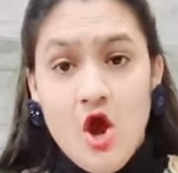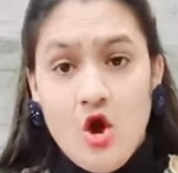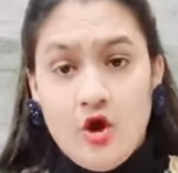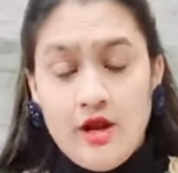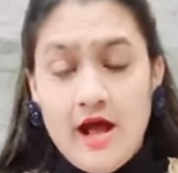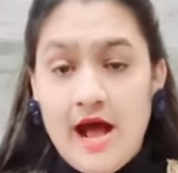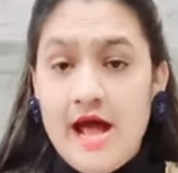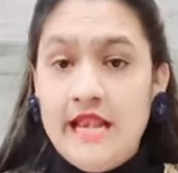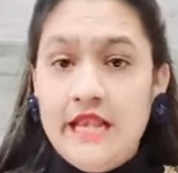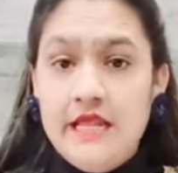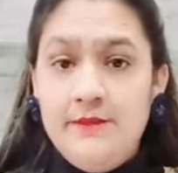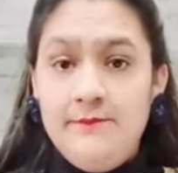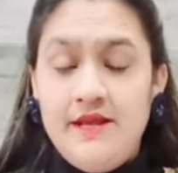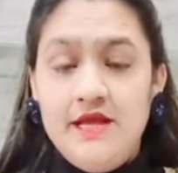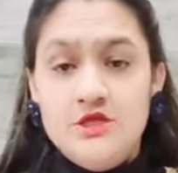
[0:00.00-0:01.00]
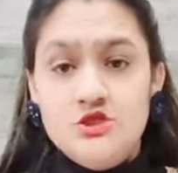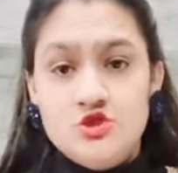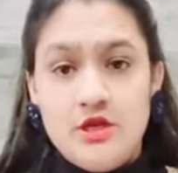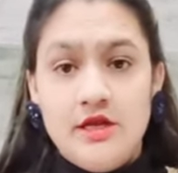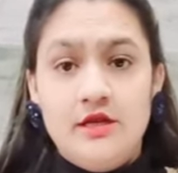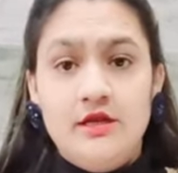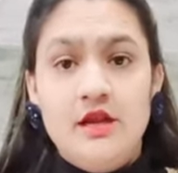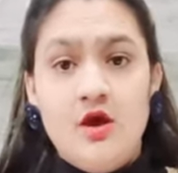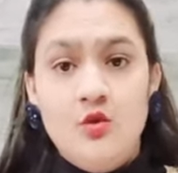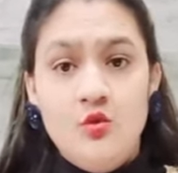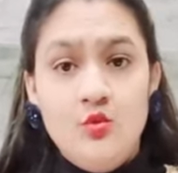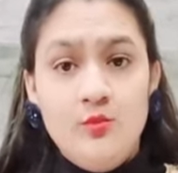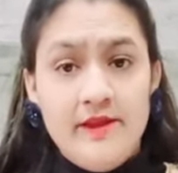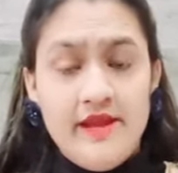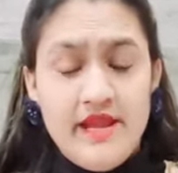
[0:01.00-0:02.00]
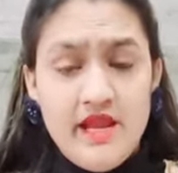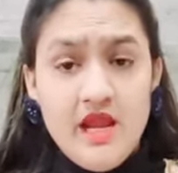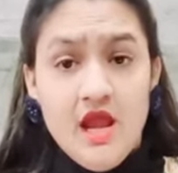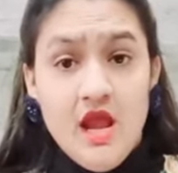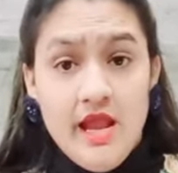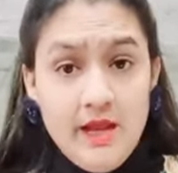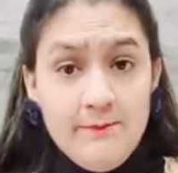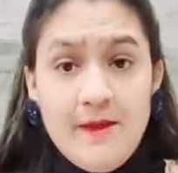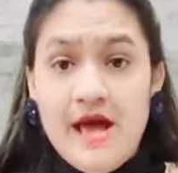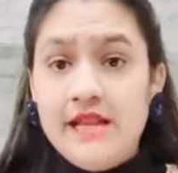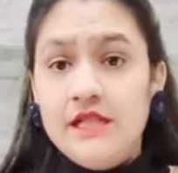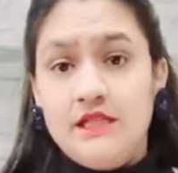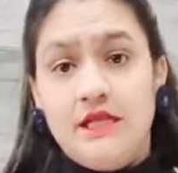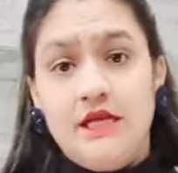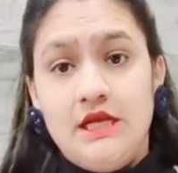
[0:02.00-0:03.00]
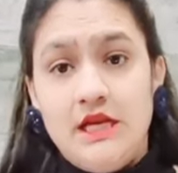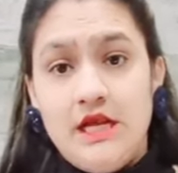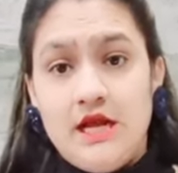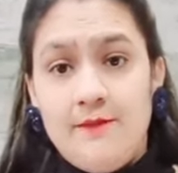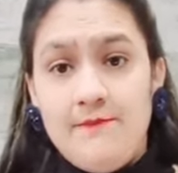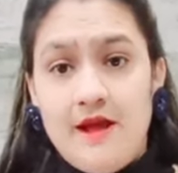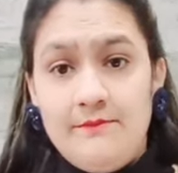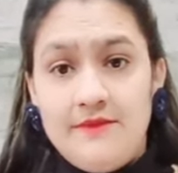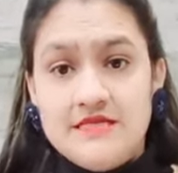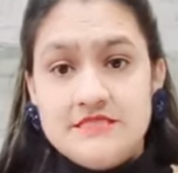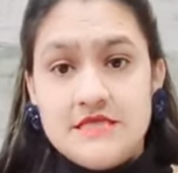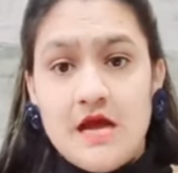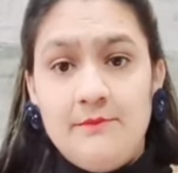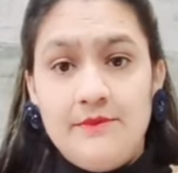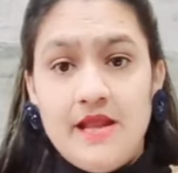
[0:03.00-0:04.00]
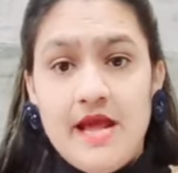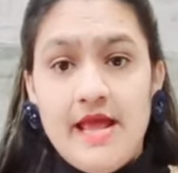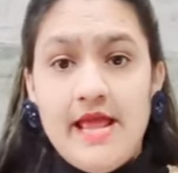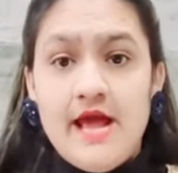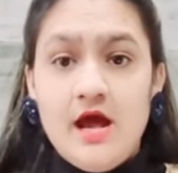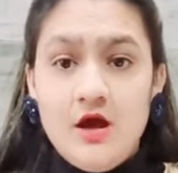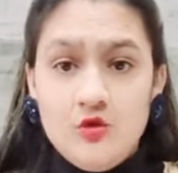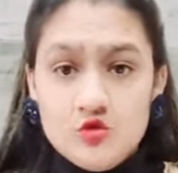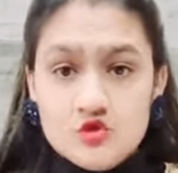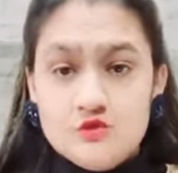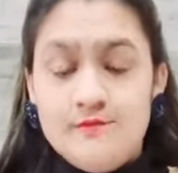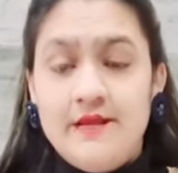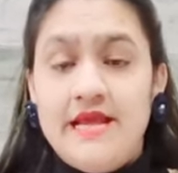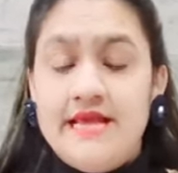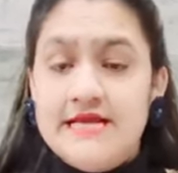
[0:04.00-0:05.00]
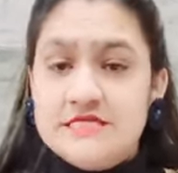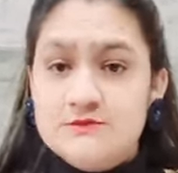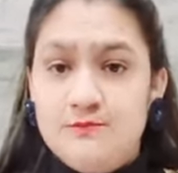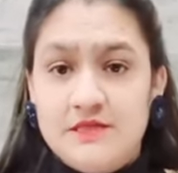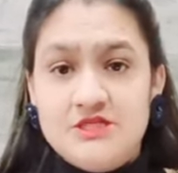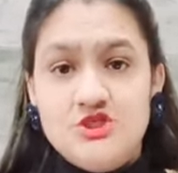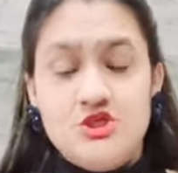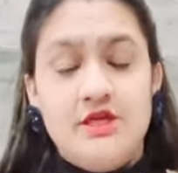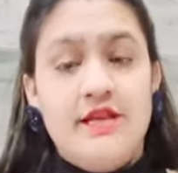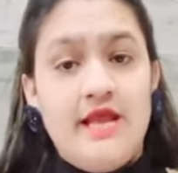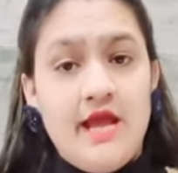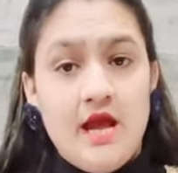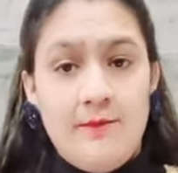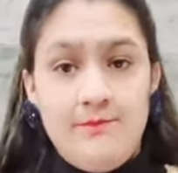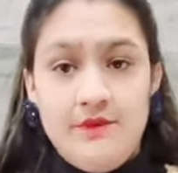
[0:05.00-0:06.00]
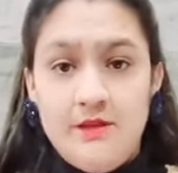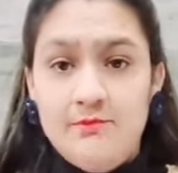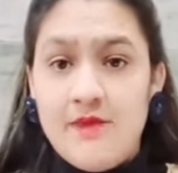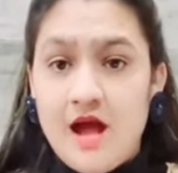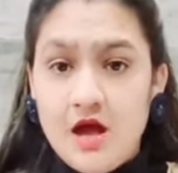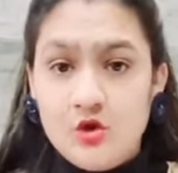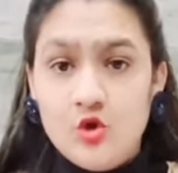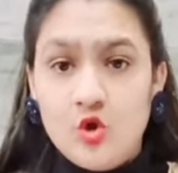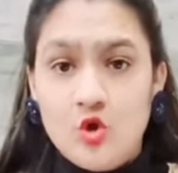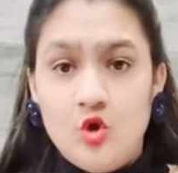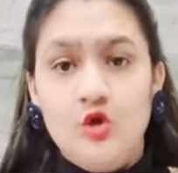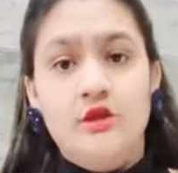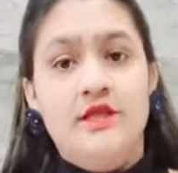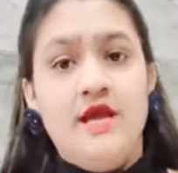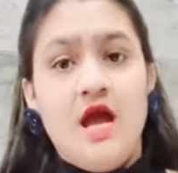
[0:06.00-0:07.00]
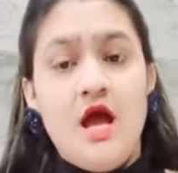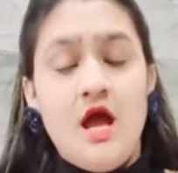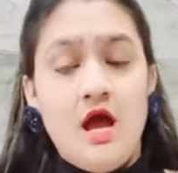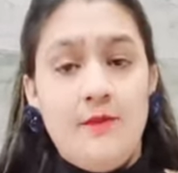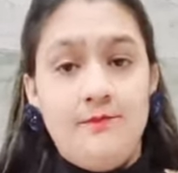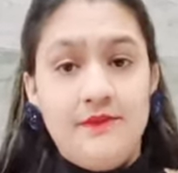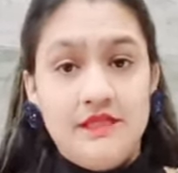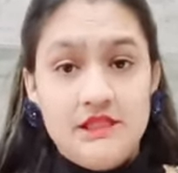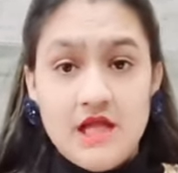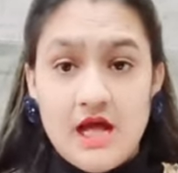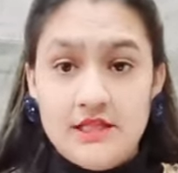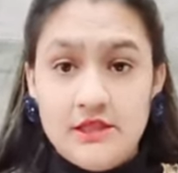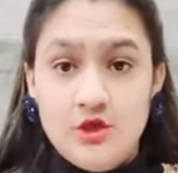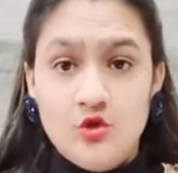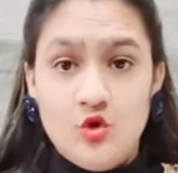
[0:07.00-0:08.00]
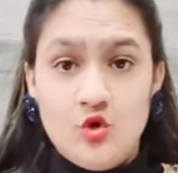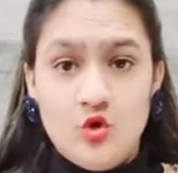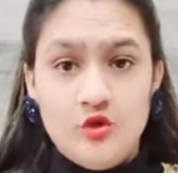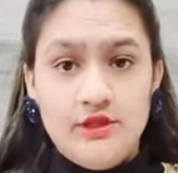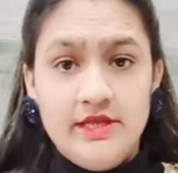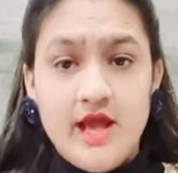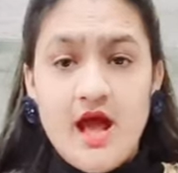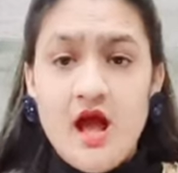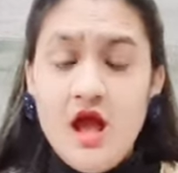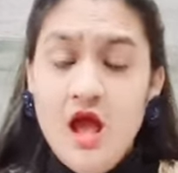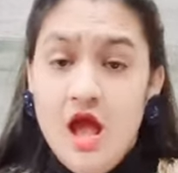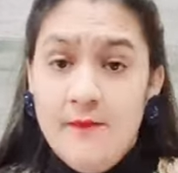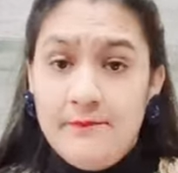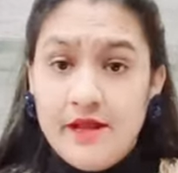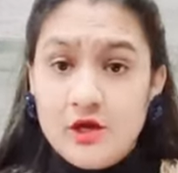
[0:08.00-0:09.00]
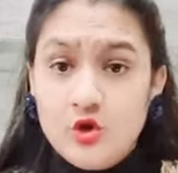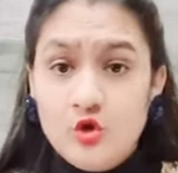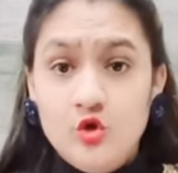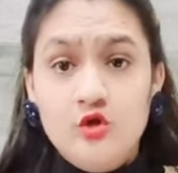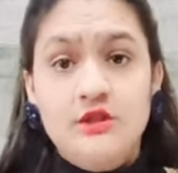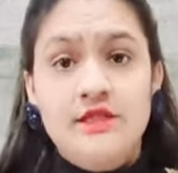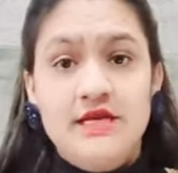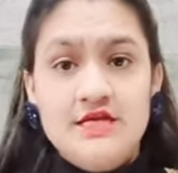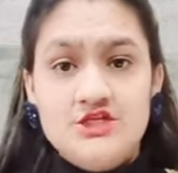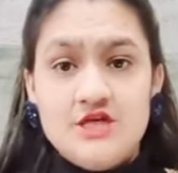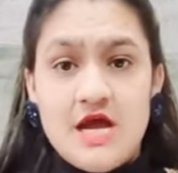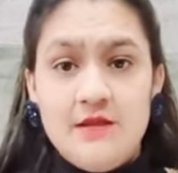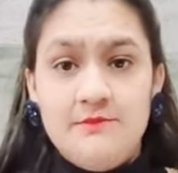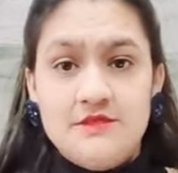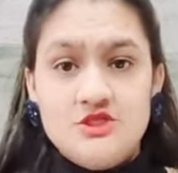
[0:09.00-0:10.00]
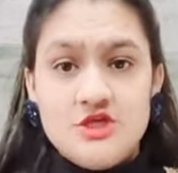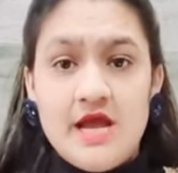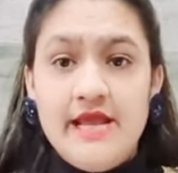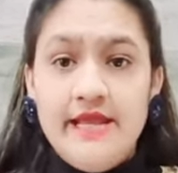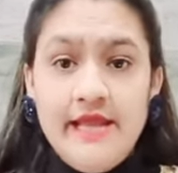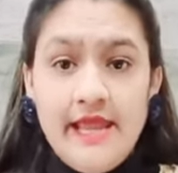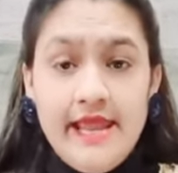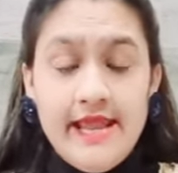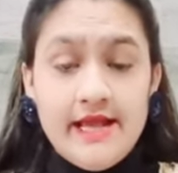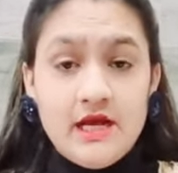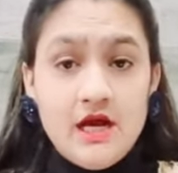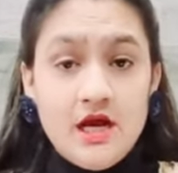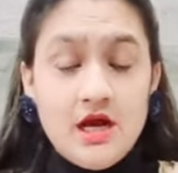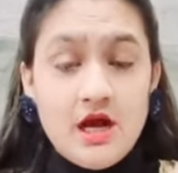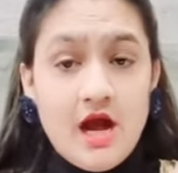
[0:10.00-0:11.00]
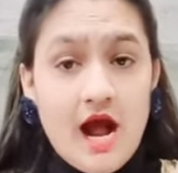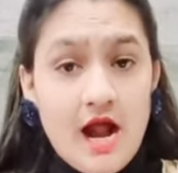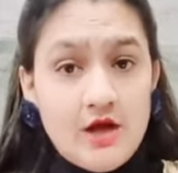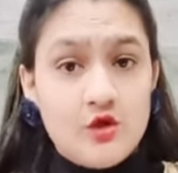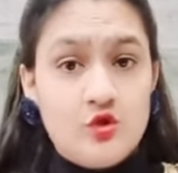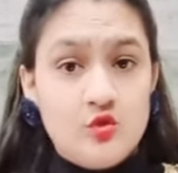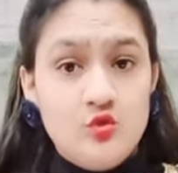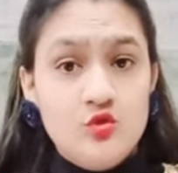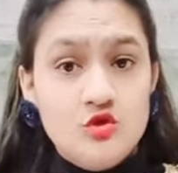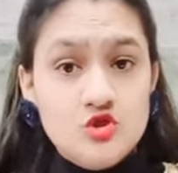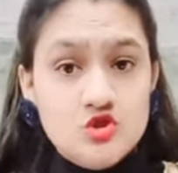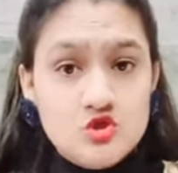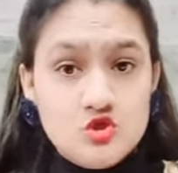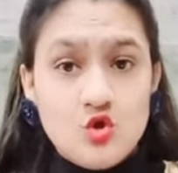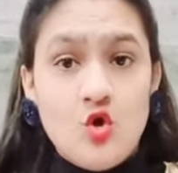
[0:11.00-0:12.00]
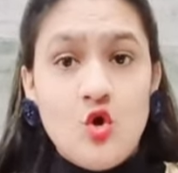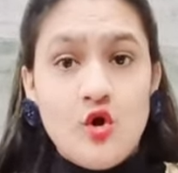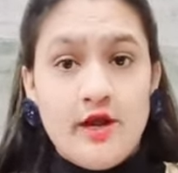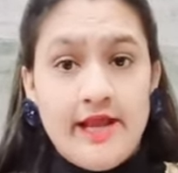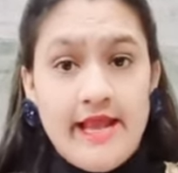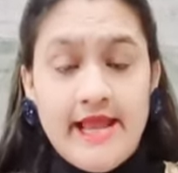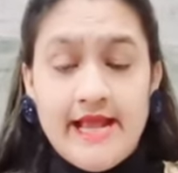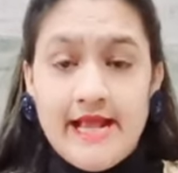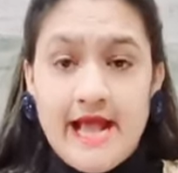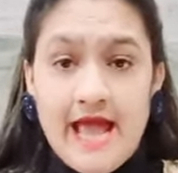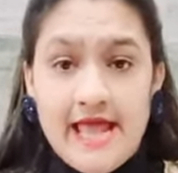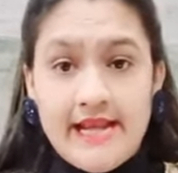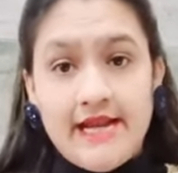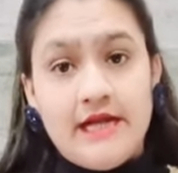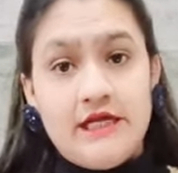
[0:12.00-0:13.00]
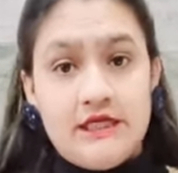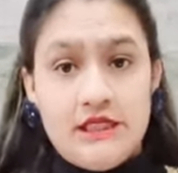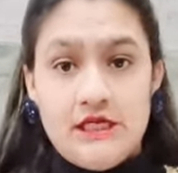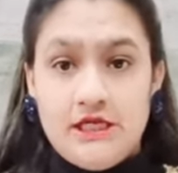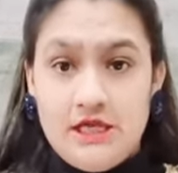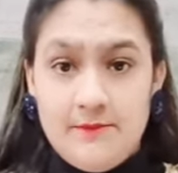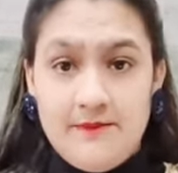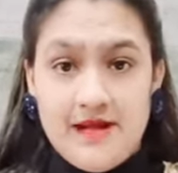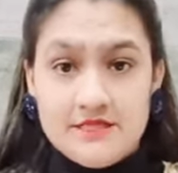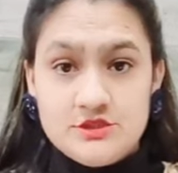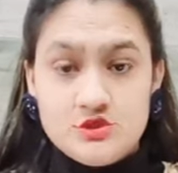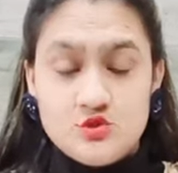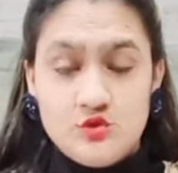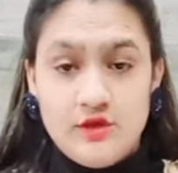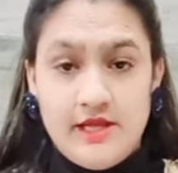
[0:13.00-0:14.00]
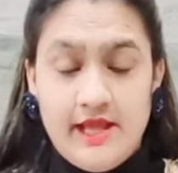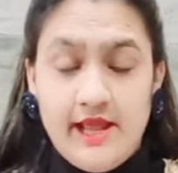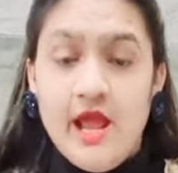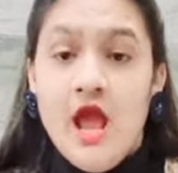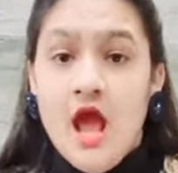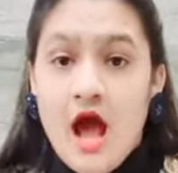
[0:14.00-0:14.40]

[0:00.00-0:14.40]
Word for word: और हाल ही में जो लखनऊ में इमारत गिरने का मामला सामने आया उसमें इस बच्चे ने अपनी मां को खो दिया अपनी दादी को खो दिया पर खुद की जान बचाई एक कार्टून शो के कैरेक्टर की बात सुन के